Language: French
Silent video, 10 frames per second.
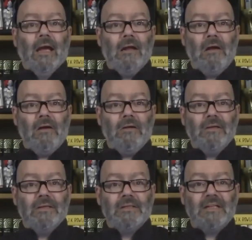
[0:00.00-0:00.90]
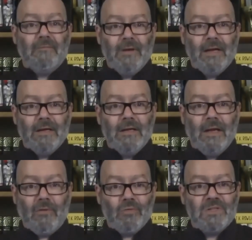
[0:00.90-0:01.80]
Alors, c'est fait,
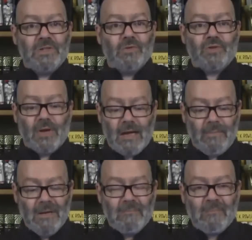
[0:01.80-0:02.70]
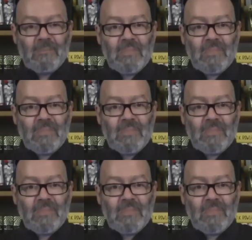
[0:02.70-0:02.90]
les conditions sont remplies.